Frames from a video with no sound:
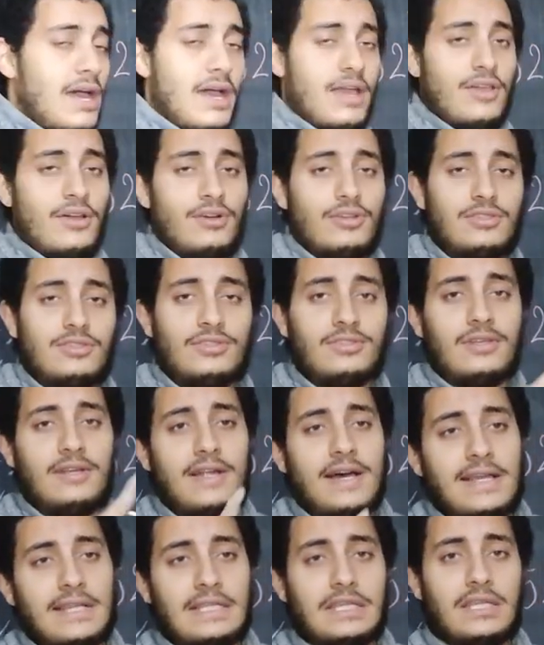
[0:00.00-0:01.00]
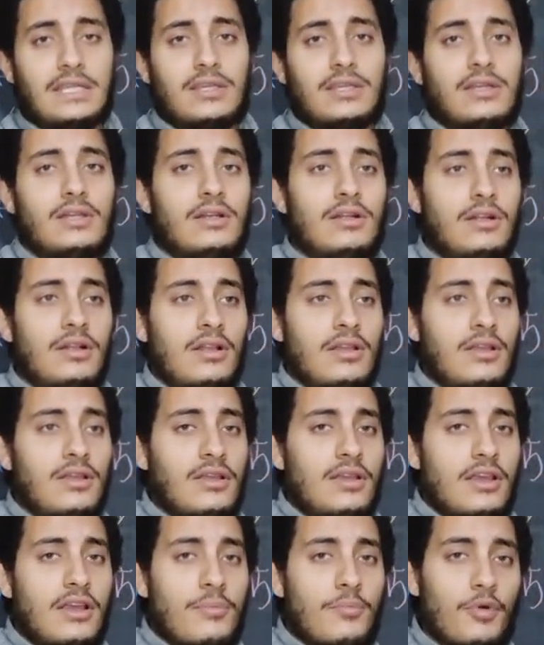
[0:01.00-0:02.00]
هيأثر عندي
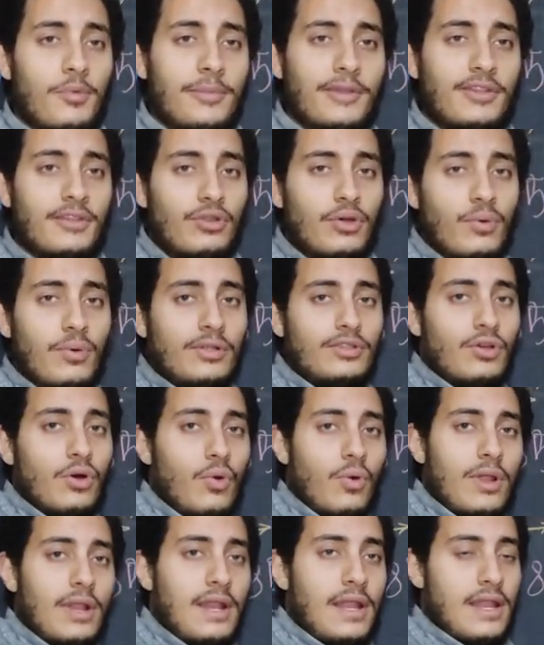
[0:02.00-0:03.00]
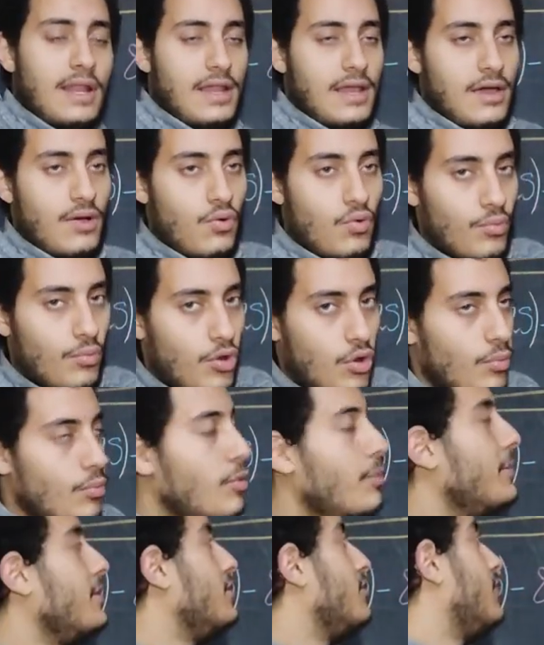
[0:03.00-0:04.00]
المومنت دوت هو او,
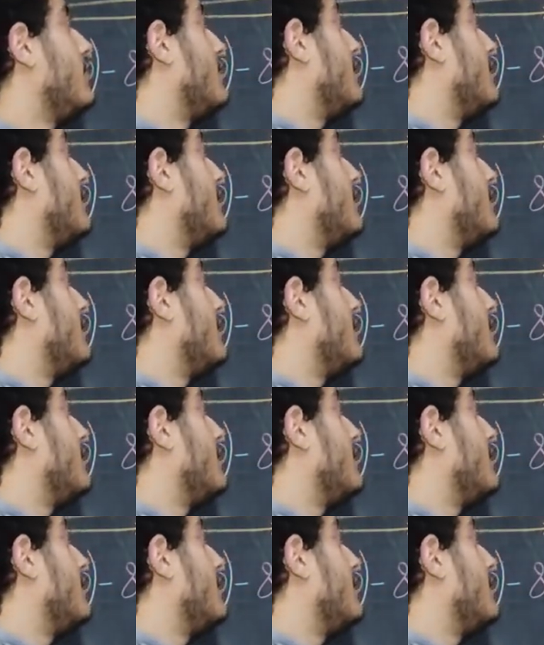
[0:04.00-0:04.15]
مومنت في